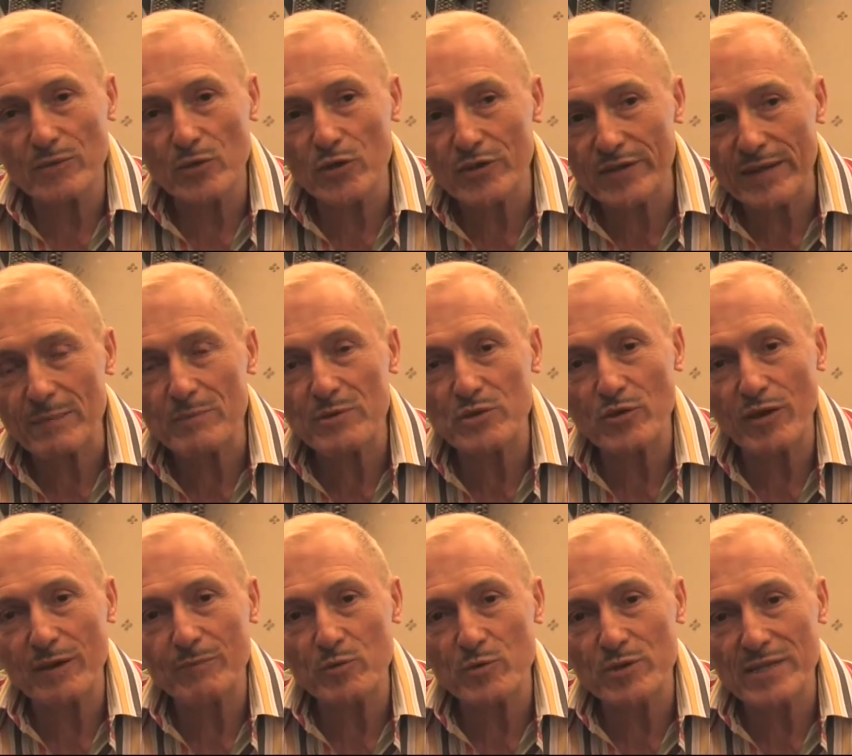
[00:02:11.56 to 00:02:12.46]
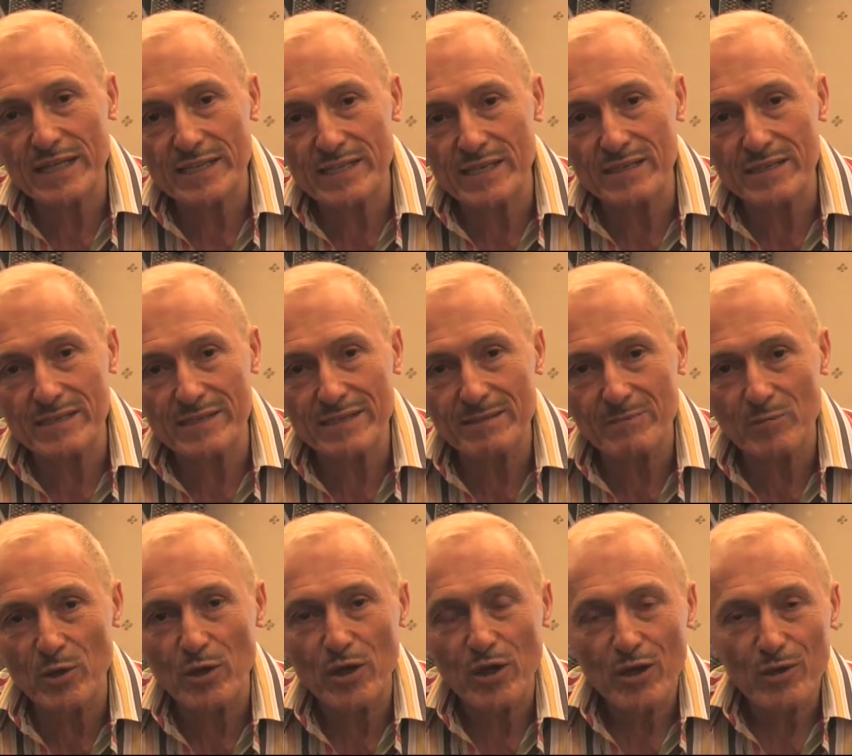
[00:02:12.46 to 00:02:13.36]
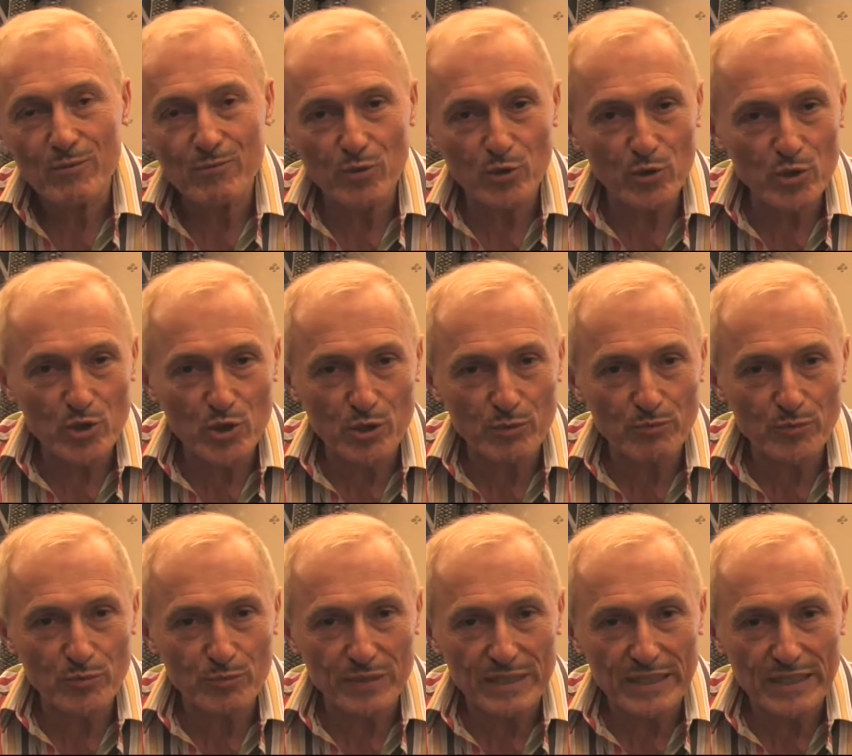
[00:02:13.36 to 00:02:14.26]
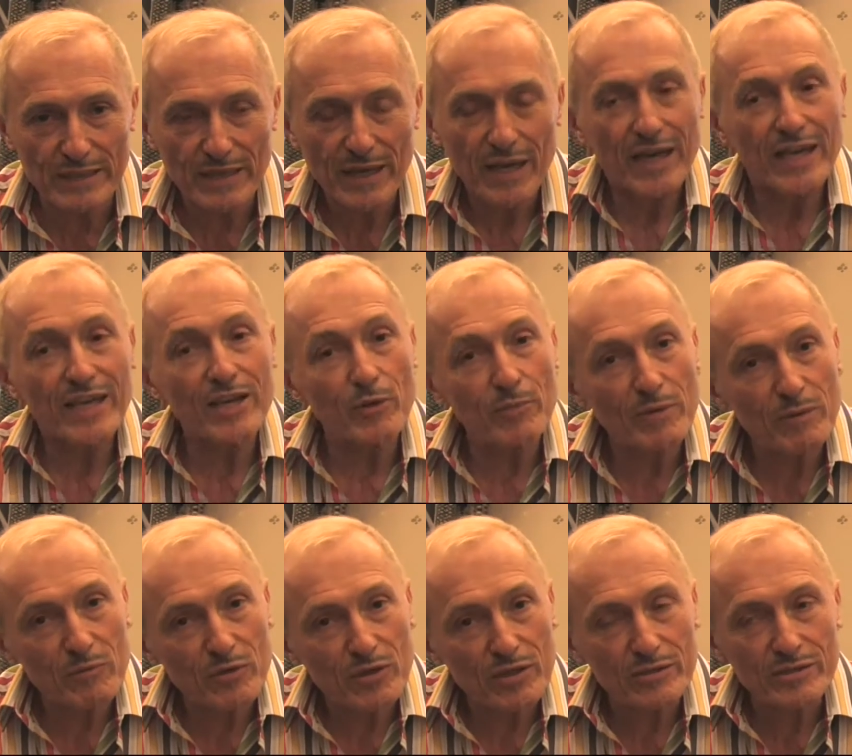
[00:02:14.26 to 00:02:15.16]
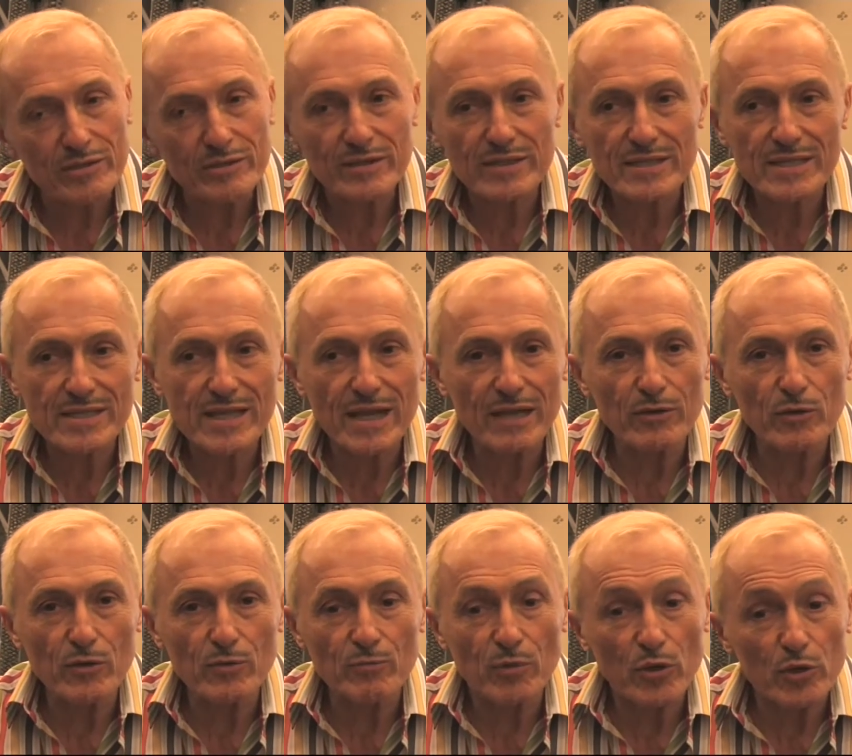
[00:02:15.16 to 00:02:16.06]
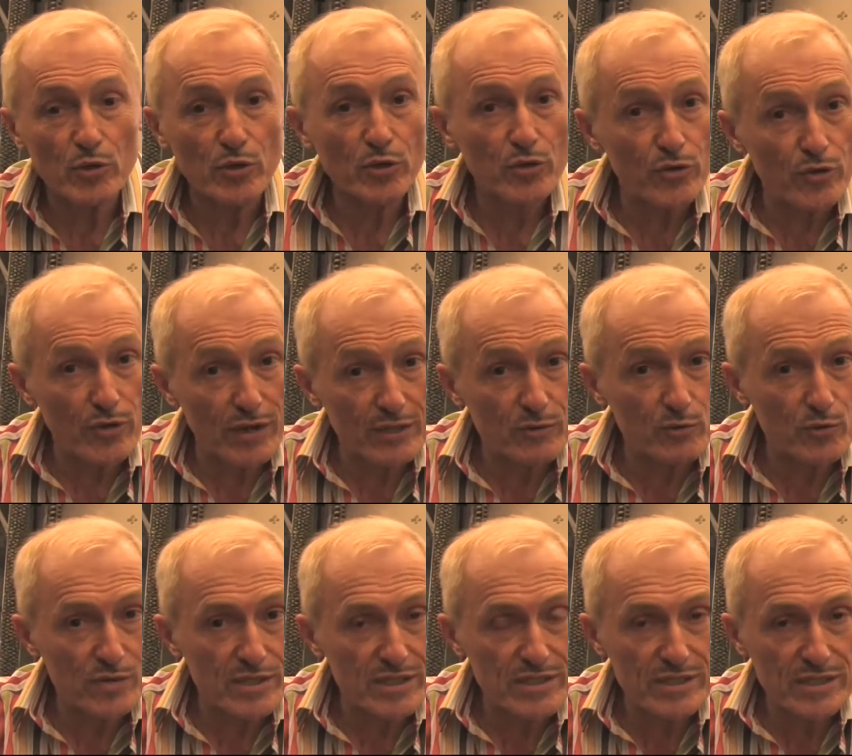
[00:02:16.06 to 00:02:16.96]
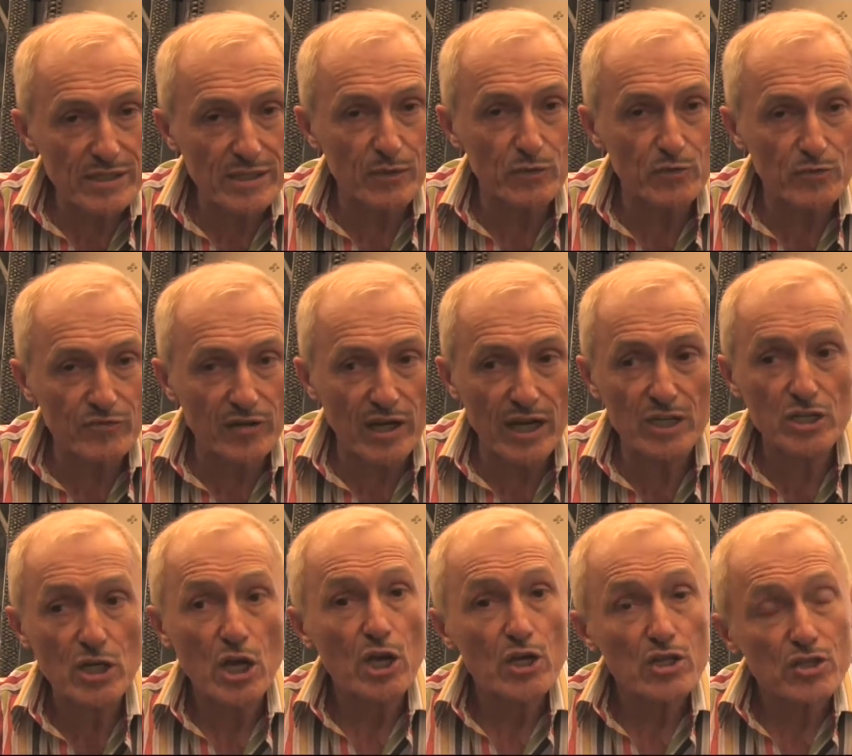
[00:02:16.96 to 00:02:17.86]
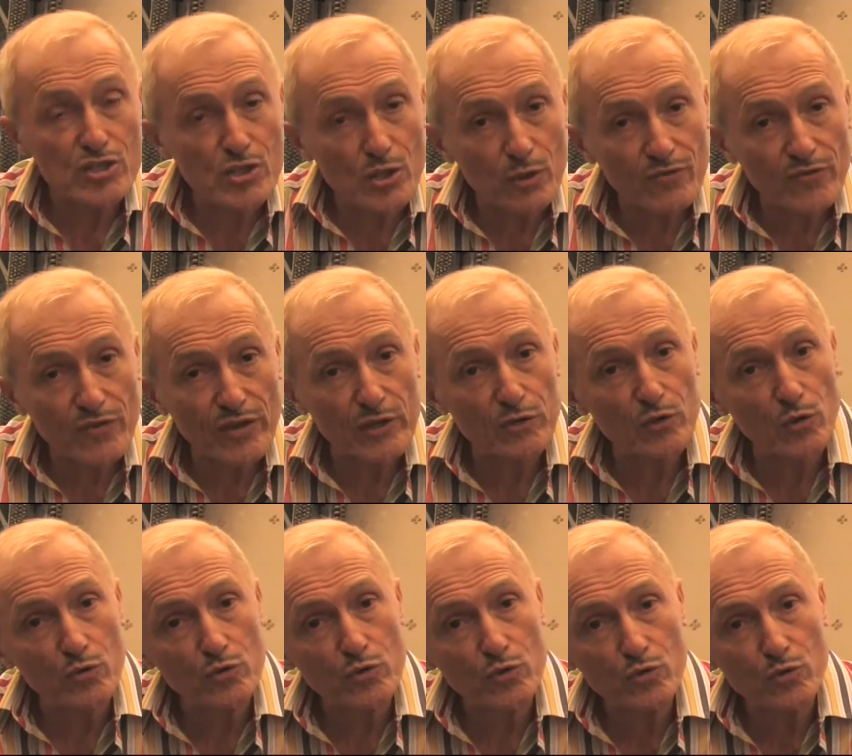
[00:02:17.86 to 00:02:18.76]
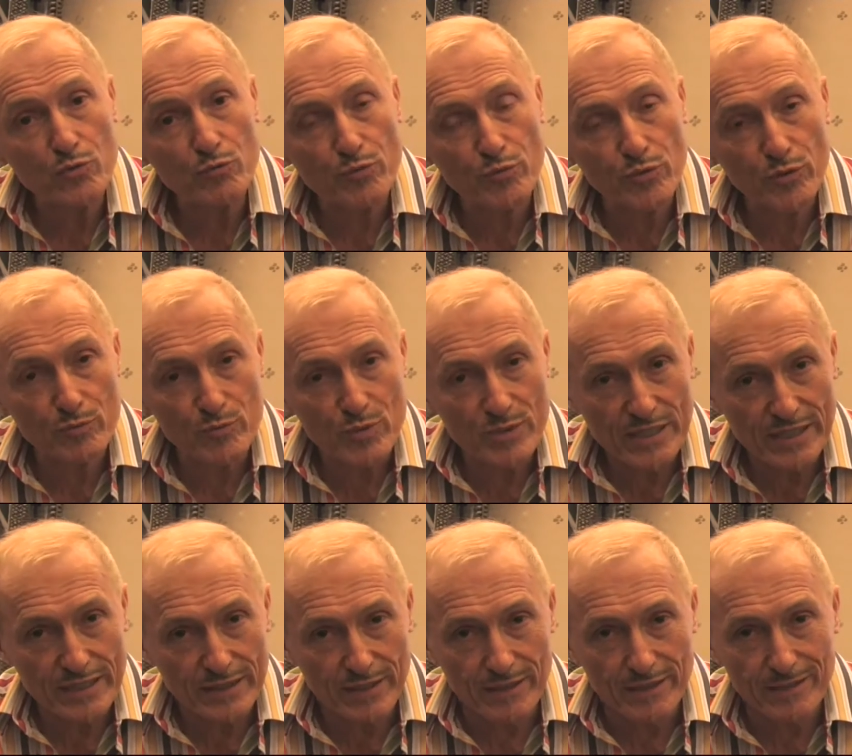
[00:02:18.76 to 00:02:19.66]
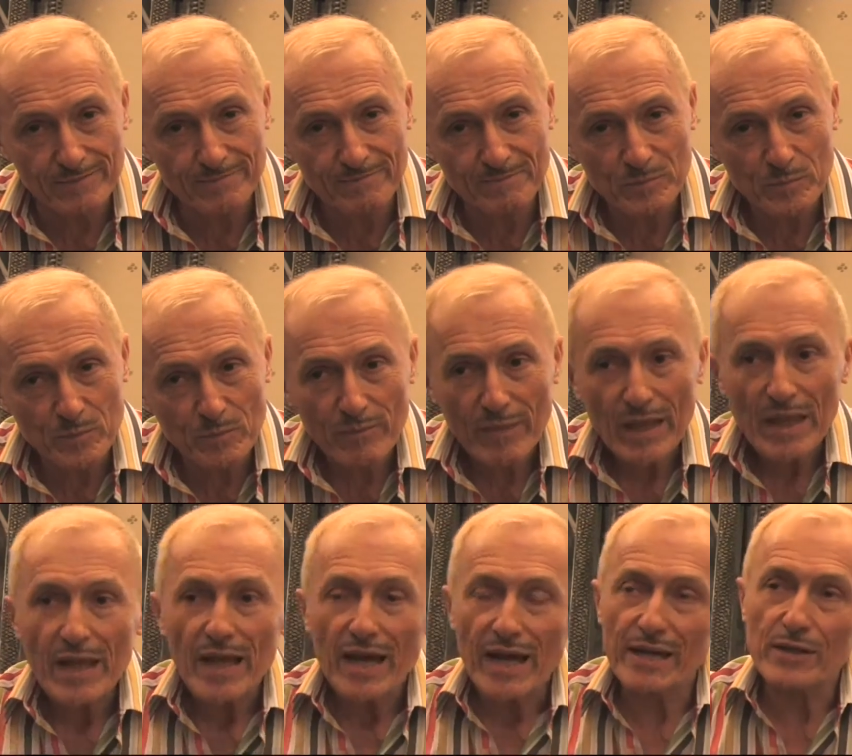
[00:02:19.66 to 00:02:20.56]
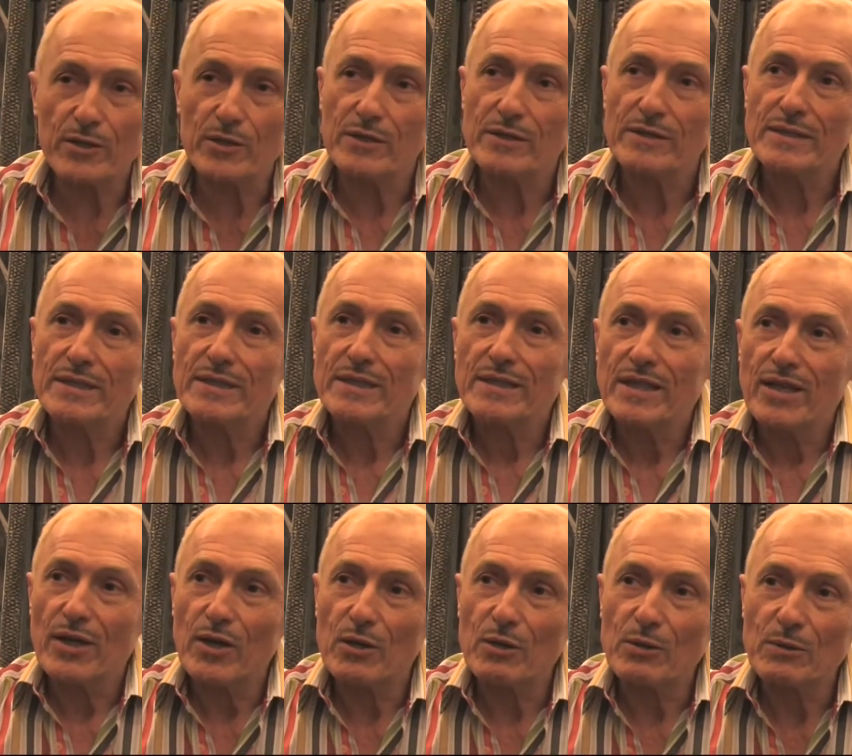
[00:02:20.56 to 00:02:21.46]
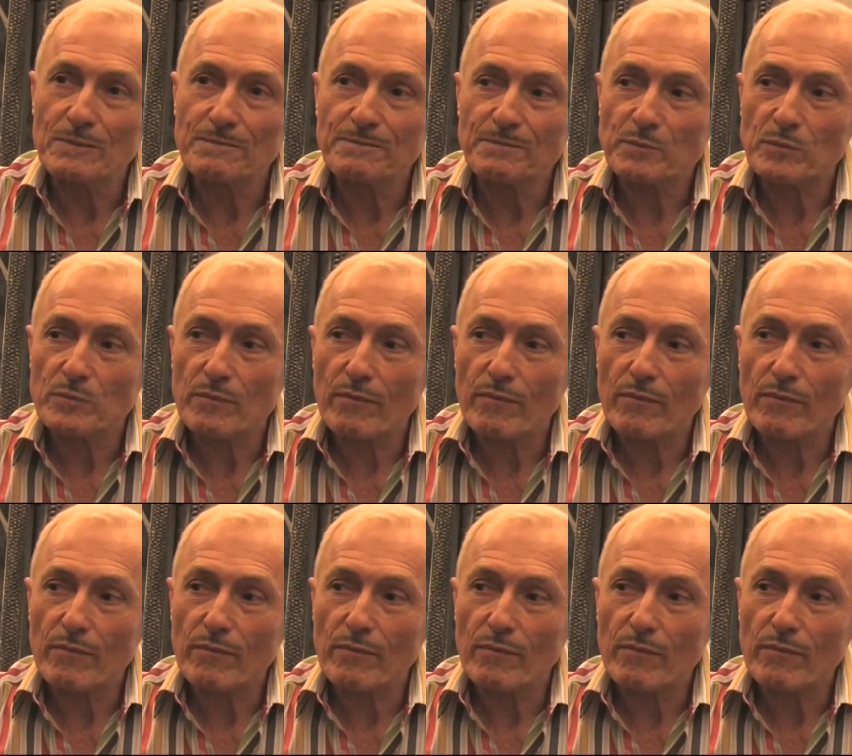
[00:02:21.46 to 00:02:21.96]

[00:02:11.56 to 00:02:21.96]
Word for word: le thème serait plus accessible pour le jeune public et en même temps, ça a le bonheur de raccourcir l'ouvrage sans faire trop de coupures musicales. Alors, euh,